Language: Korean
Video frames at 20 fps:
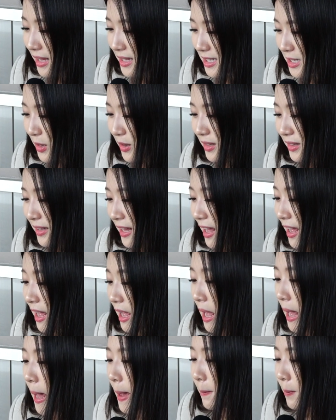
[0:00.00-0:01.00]

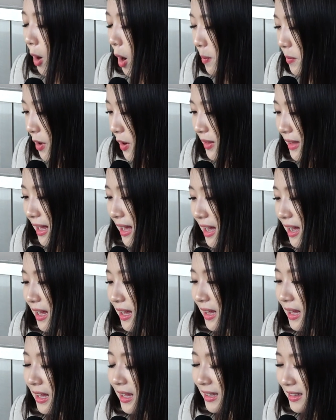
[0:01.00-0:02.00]
저한테
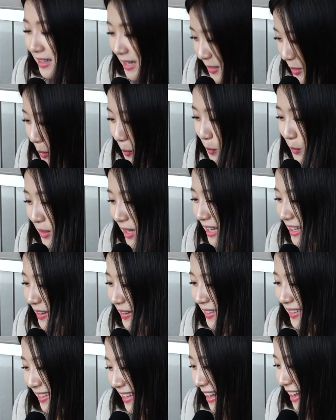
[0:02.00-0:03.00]
범현아 네 덕분에
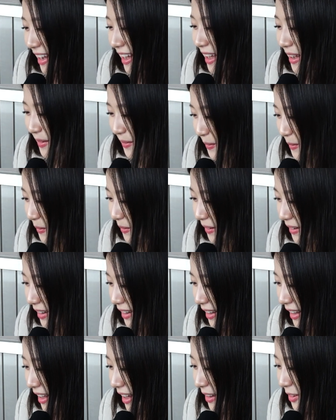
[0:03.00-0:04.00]
이겼다 하고
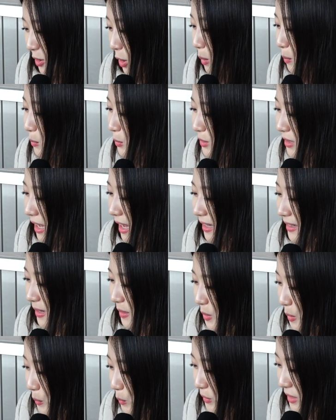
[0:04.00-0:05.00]
경무나
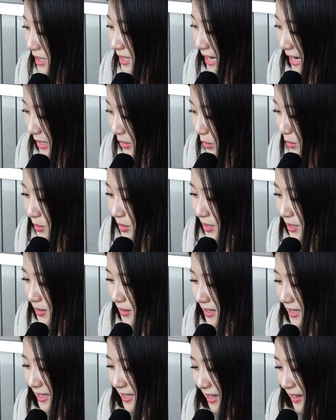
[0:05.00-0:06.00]
내 덕분에 잘 던질
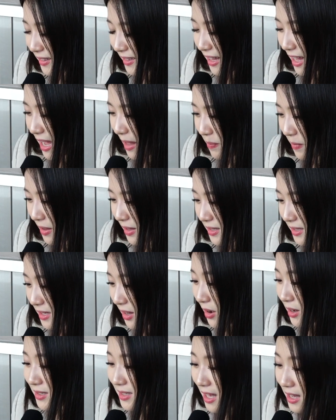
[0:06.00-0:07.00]
수 있었다
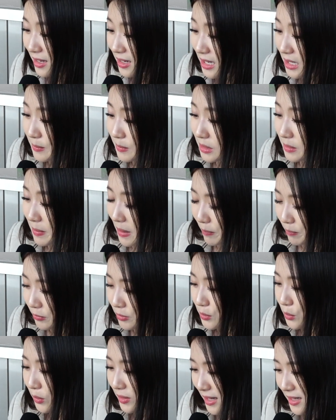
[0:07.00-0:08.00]
하면서 상금을
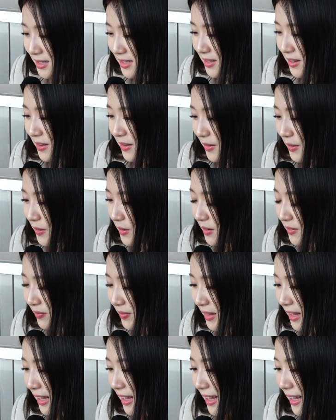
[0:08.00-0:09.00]
베풀곤 했어요.
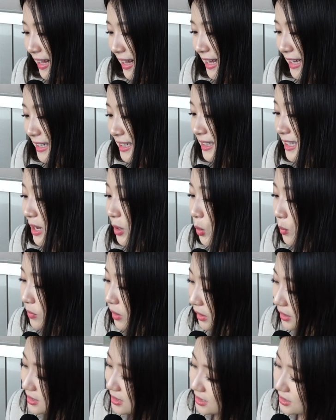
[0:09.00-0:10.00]
그날
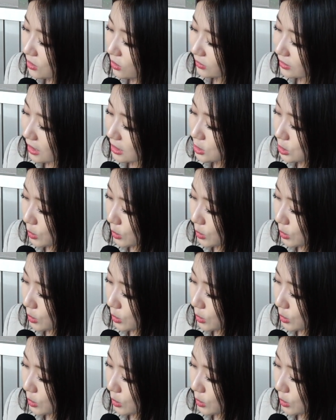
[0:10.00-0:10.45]
홈런을 치거나